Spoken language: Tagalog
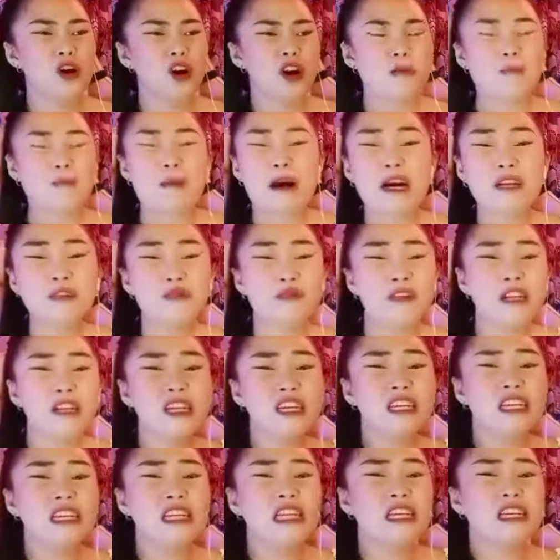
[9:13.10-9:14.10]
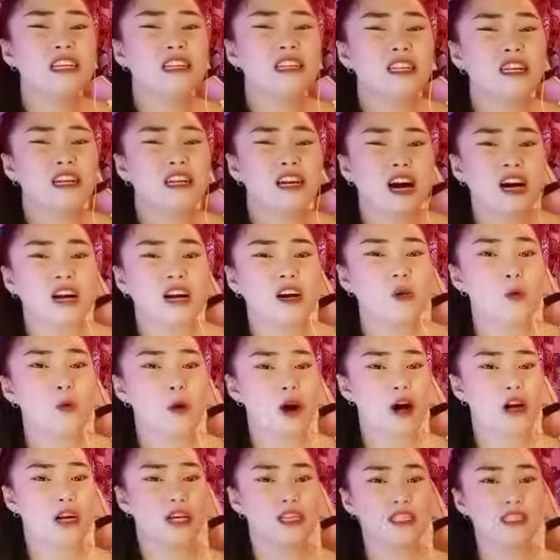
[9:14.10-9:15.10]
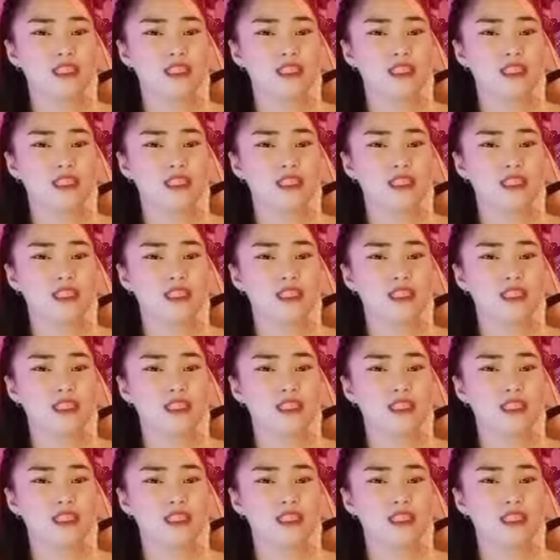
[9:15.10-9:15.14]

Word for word: paano nila yan na nagagawa, guys?